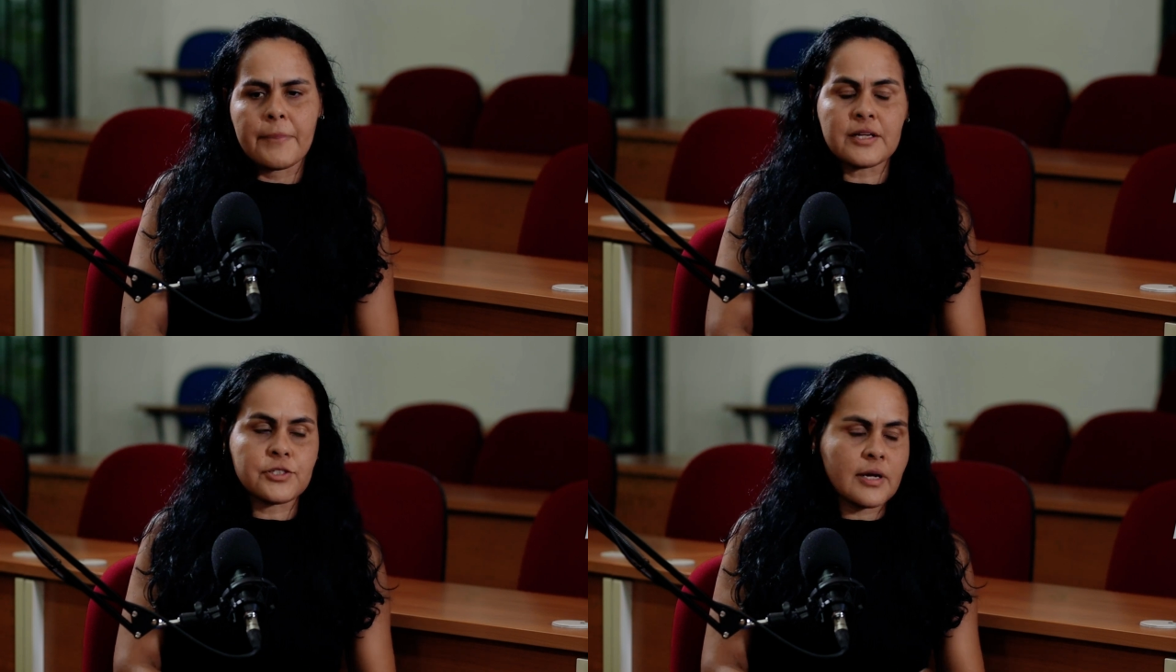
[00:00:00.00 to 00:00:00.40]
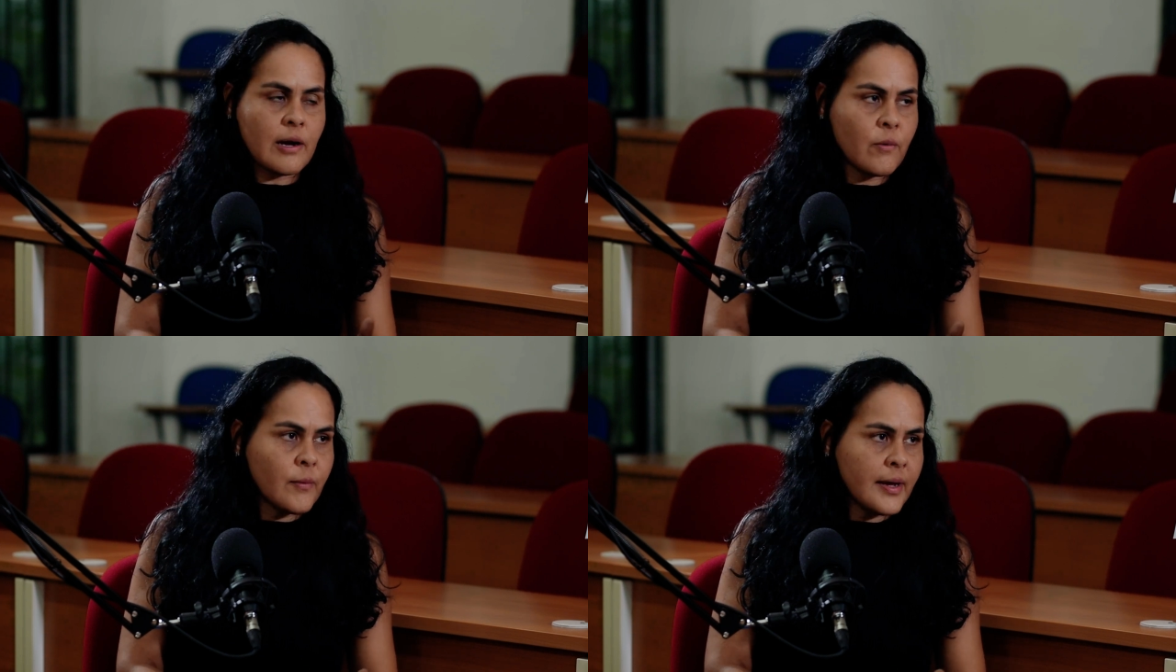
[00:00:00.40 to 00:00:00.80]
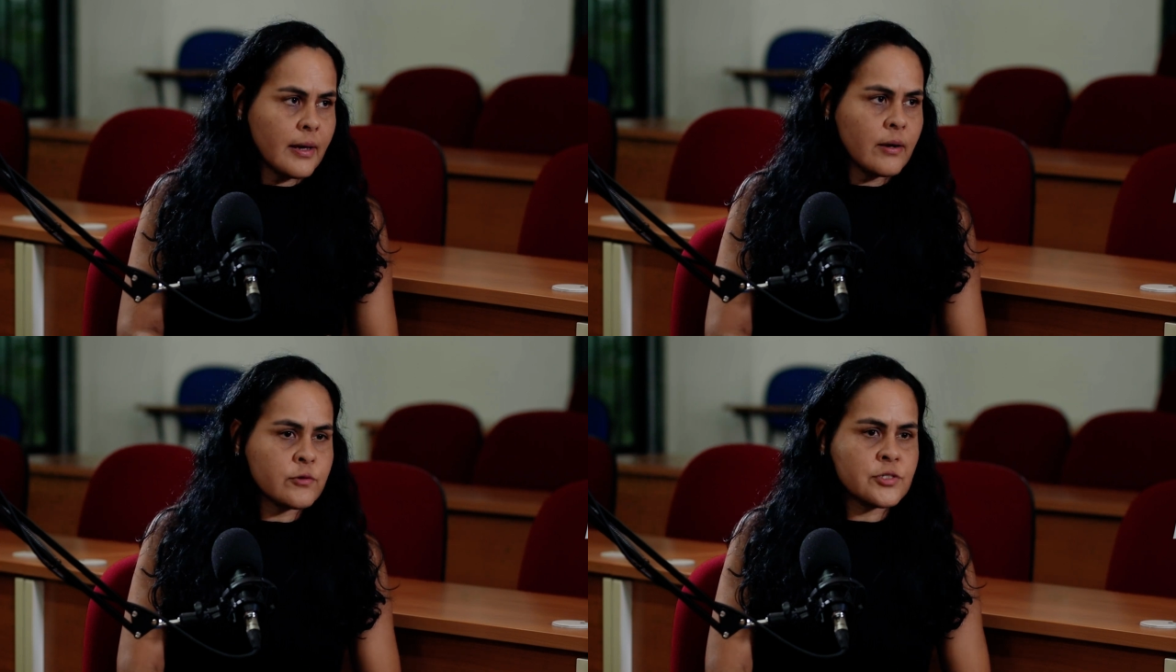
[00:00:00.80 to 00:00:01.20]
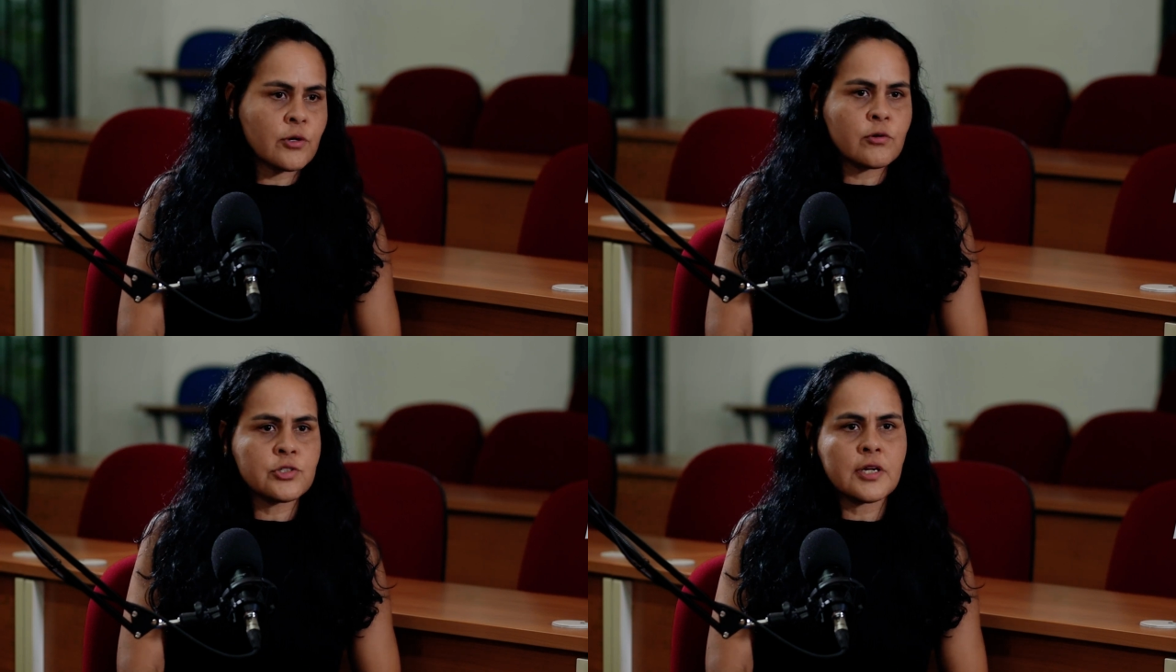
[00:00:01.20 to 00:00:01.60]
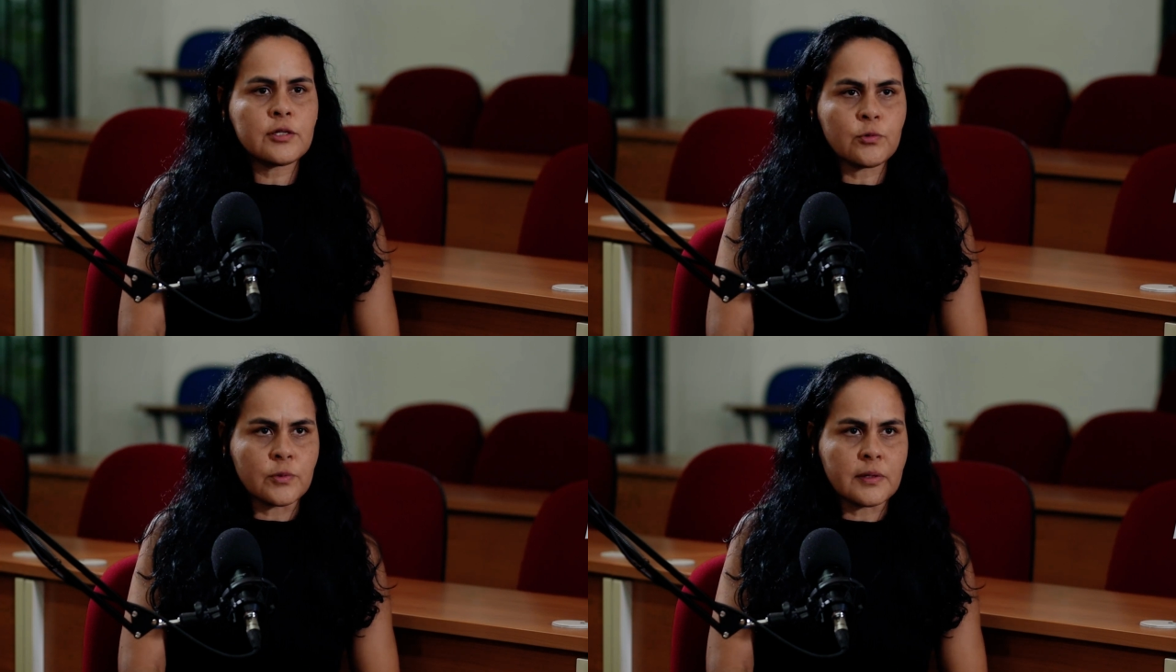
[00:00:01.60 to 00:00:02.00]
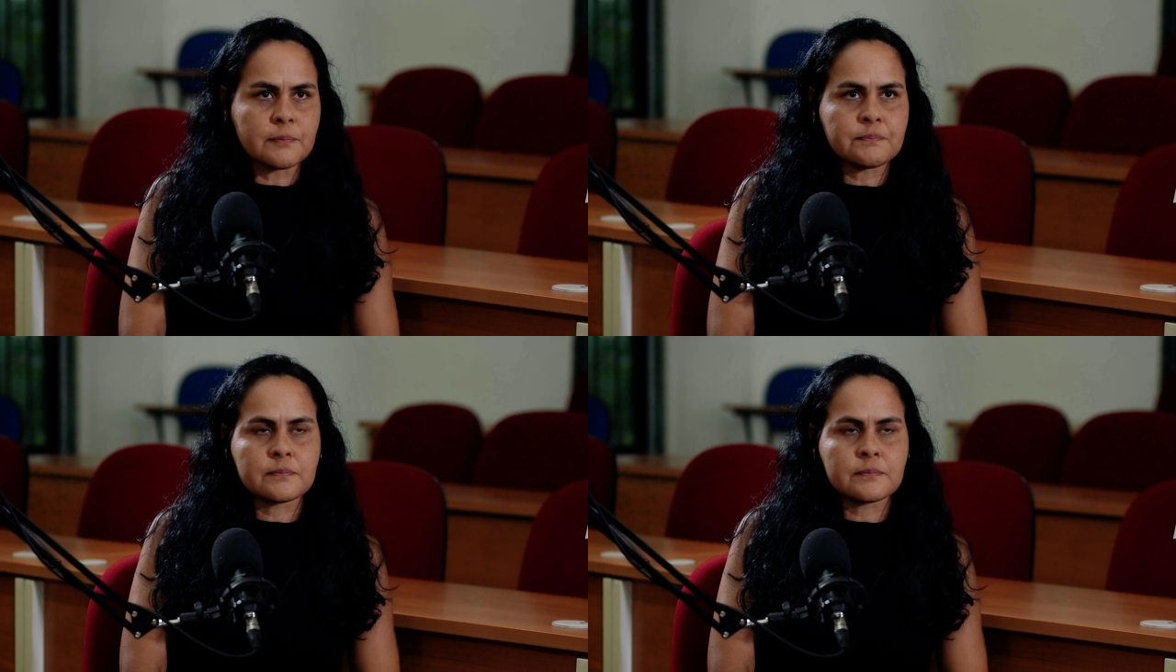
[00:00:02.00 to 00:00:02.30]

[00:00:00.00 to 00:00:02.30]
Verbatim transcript: praticar com ela o círculo de leitura.